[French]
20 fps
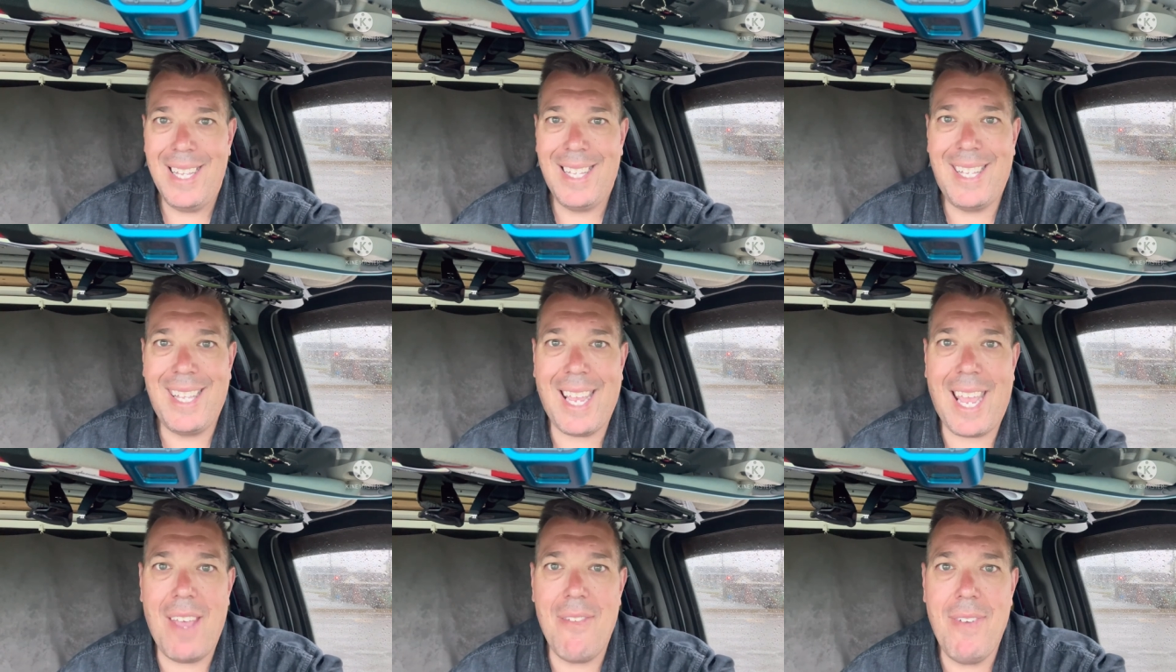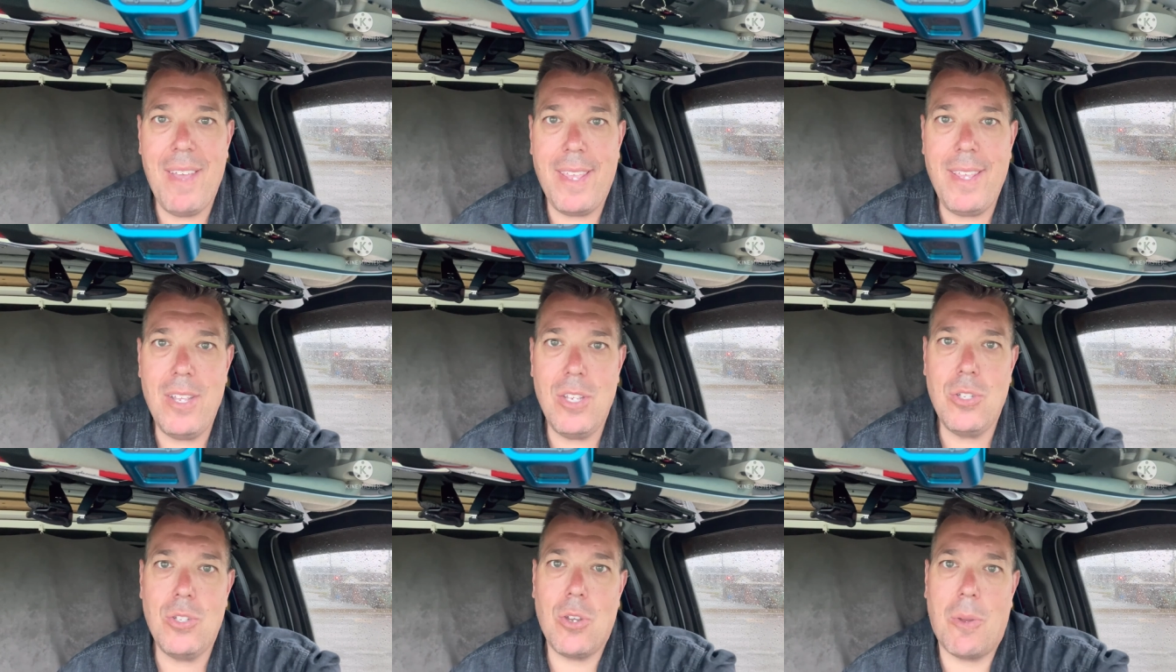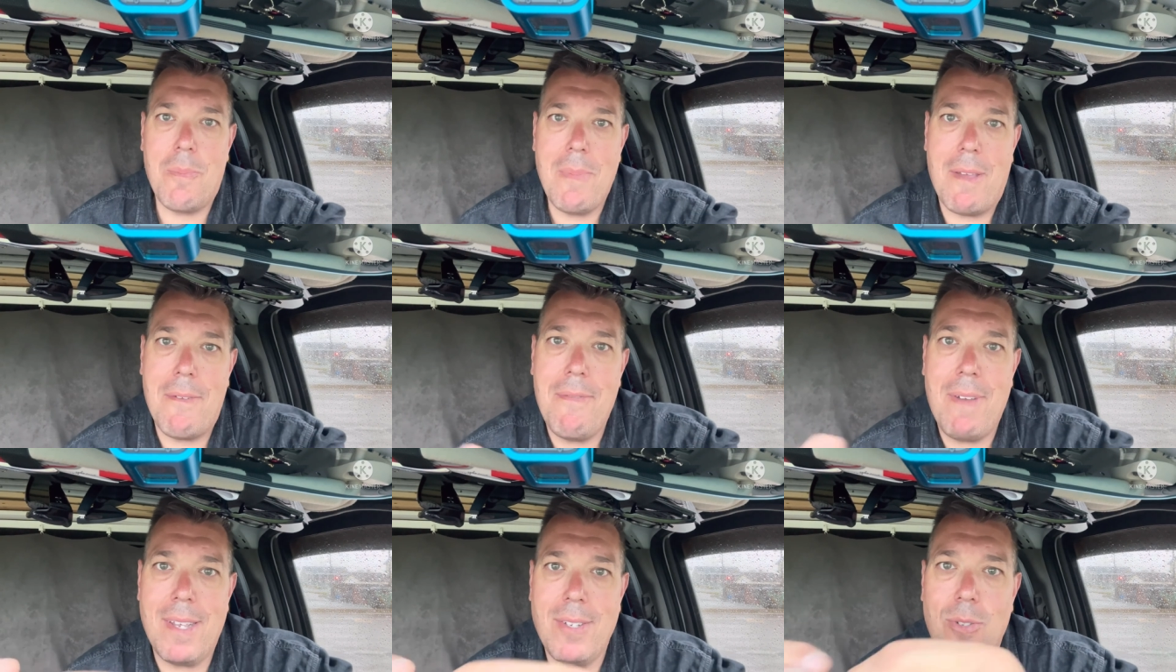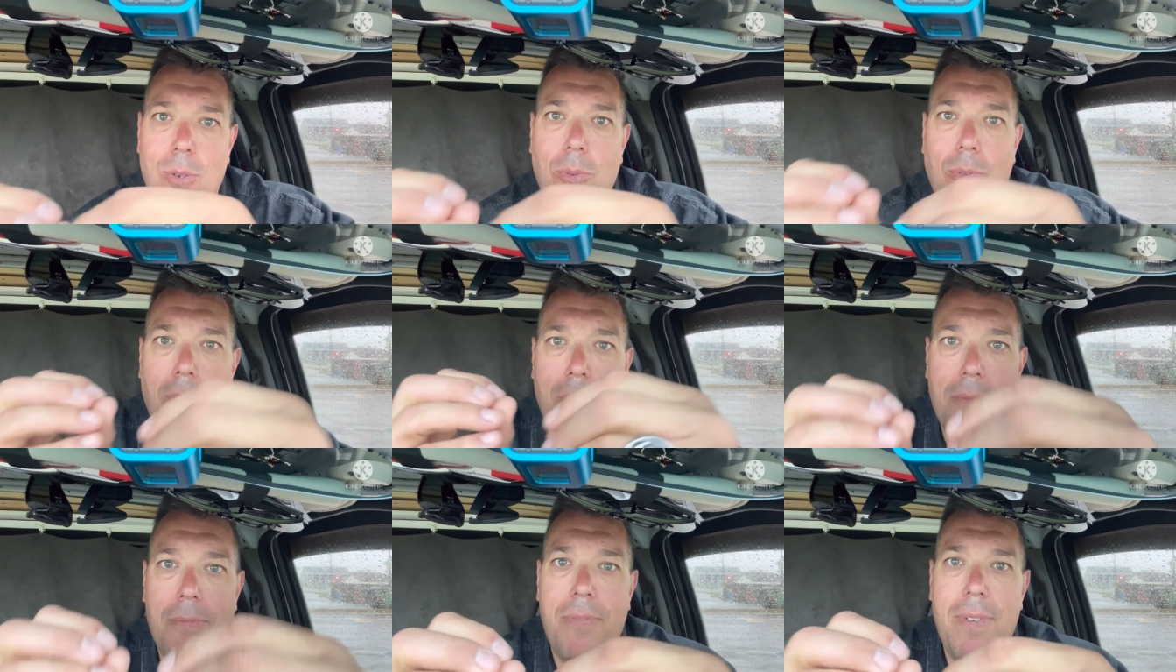travailler sur ma façon
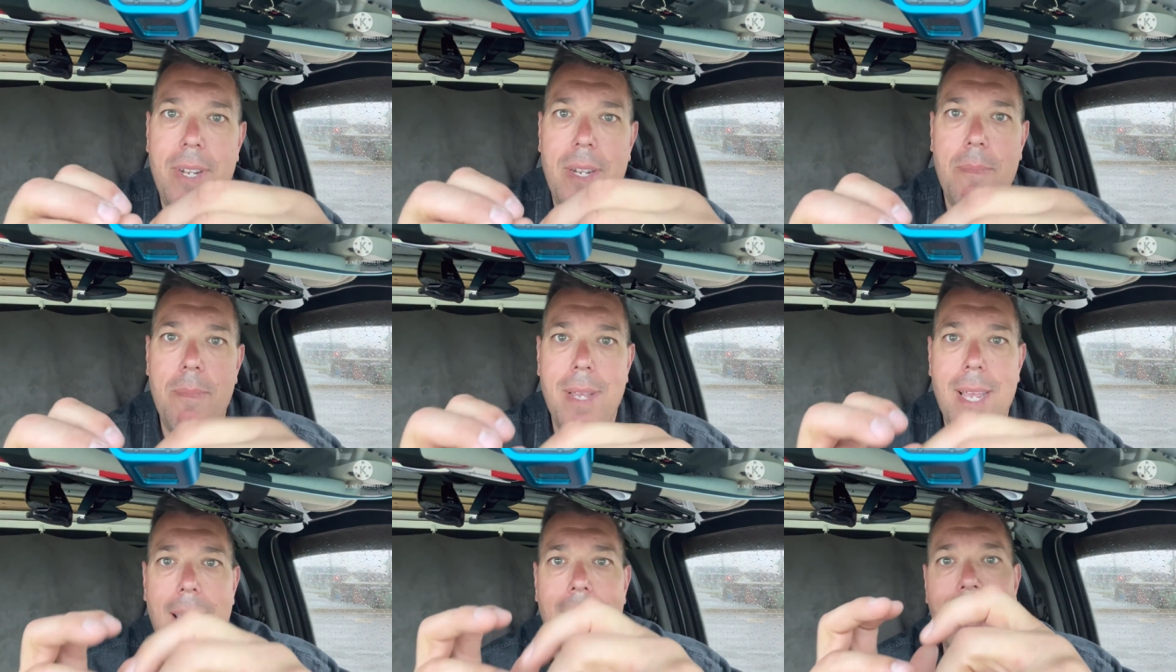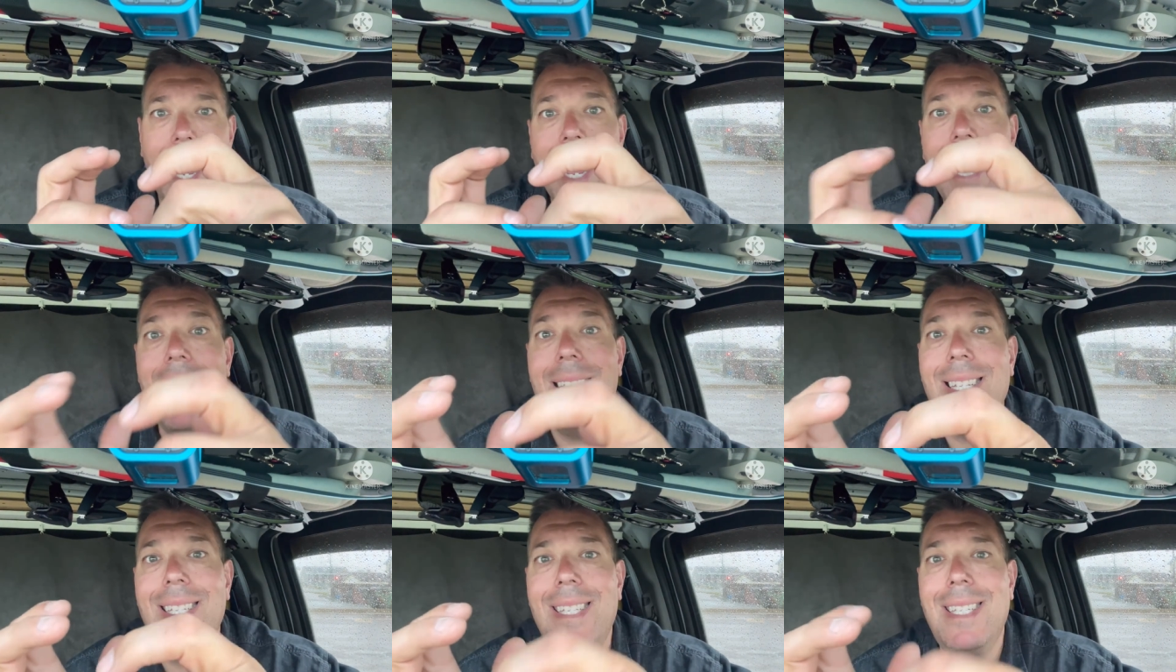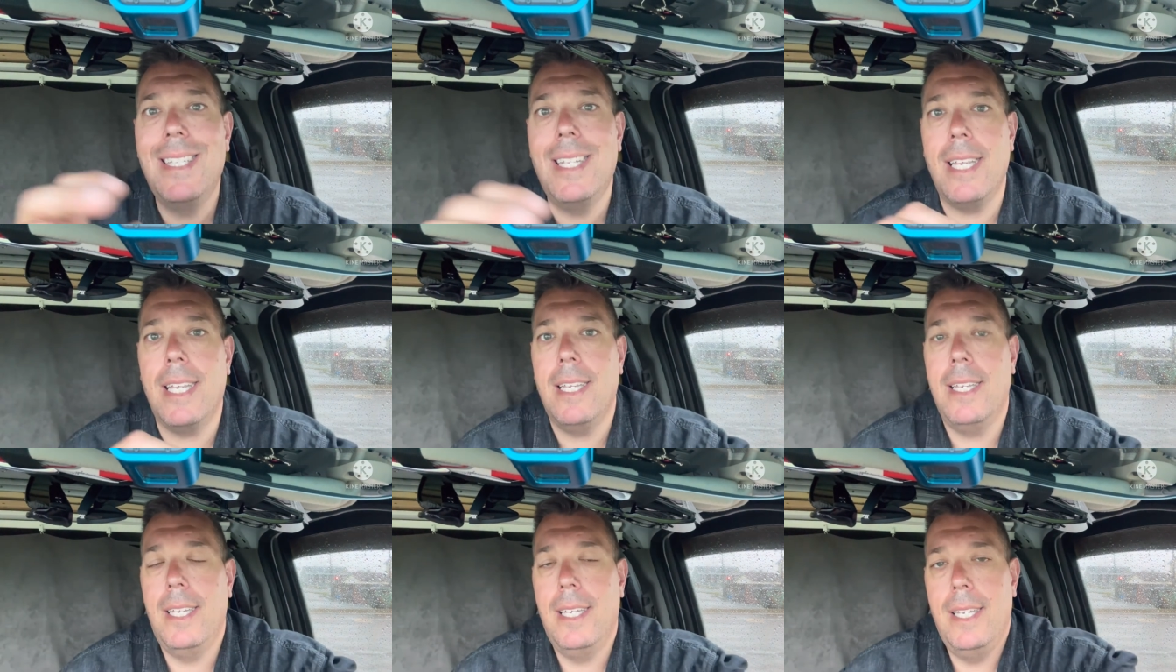de filmer et éditer.